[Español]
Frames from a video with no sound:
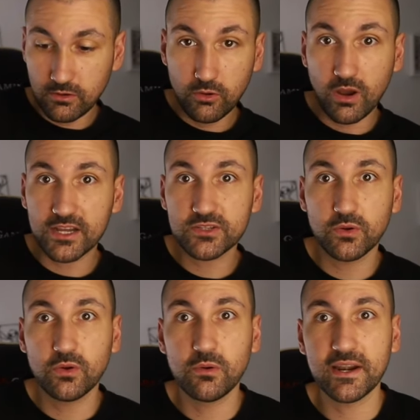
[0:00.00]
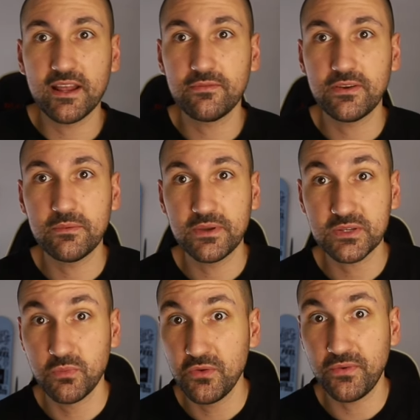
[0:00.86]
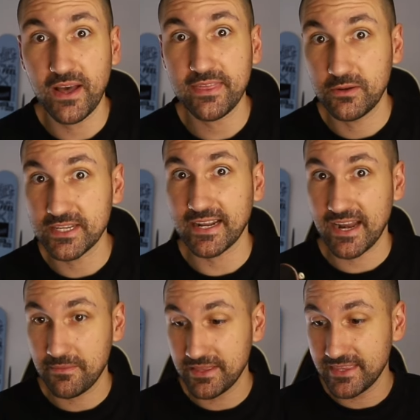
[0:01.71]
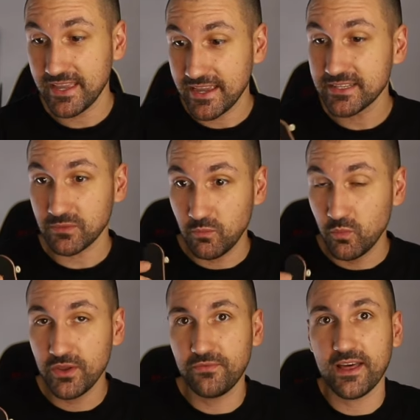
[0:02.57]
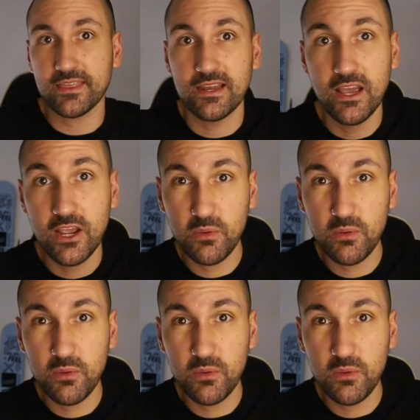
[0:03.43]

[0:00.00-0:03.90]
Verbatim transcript: lo haga solo el varial flip. Es muy fácil, o sea, realmente es muy fácil.